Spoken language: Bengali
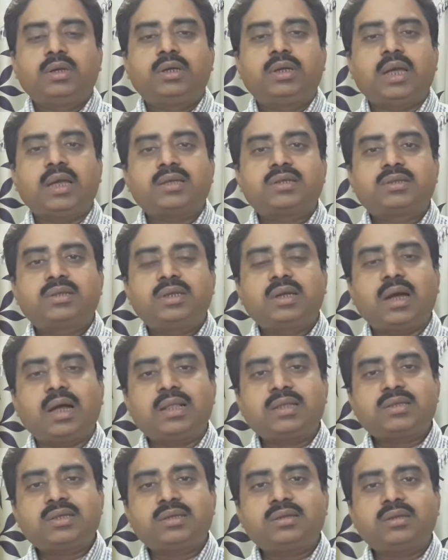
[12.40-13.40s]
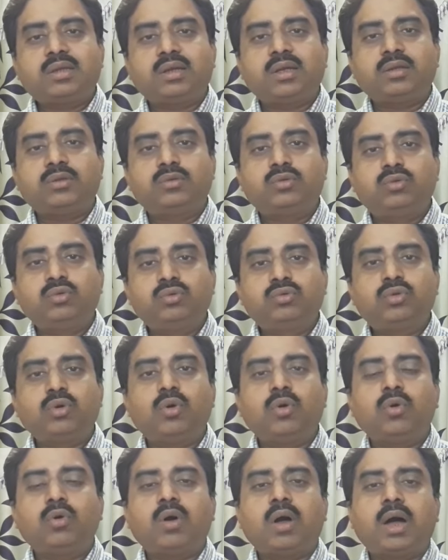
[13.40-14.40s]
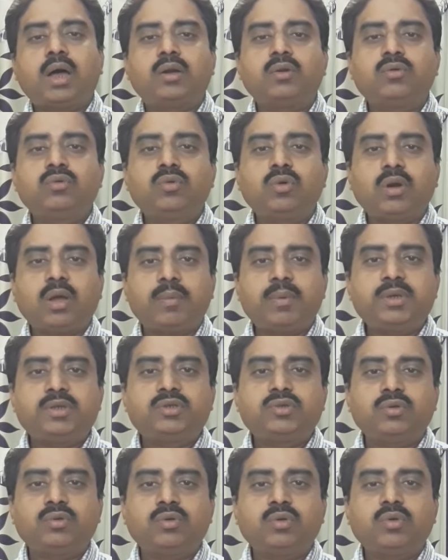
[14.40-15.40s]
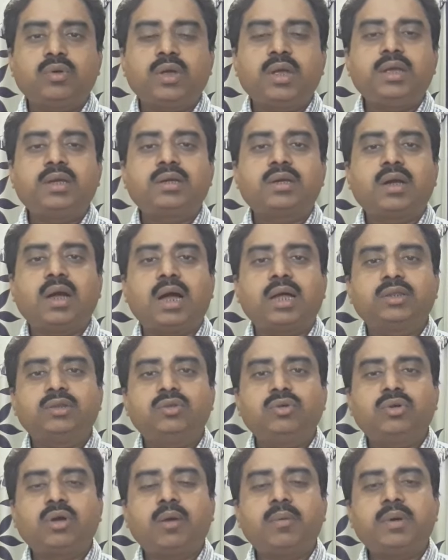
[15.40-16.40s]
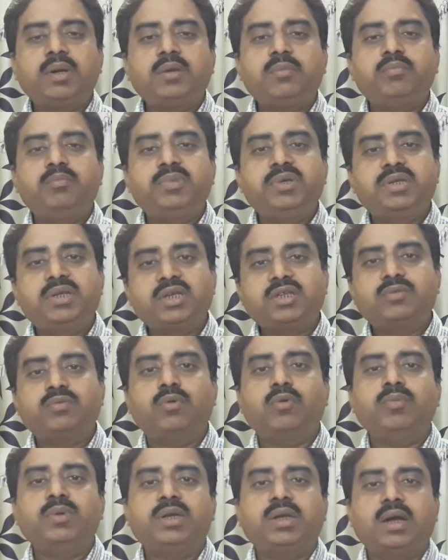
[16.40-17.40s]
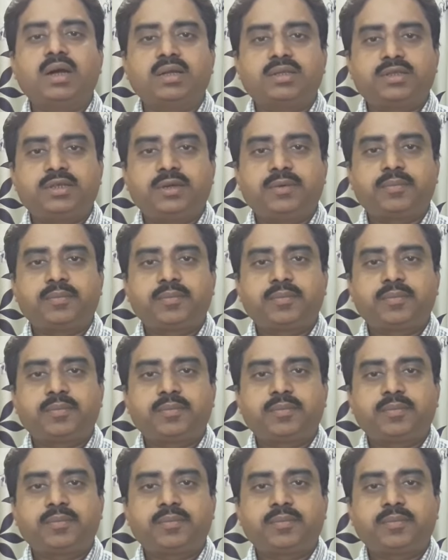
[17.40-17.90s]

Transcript: গ্যাস্ট্রিক আলসার থেকে দ্রুত আরোগ্য লাভের জন্য এই খাদ্য খাবারের বিশেষ ভূমিকা আছে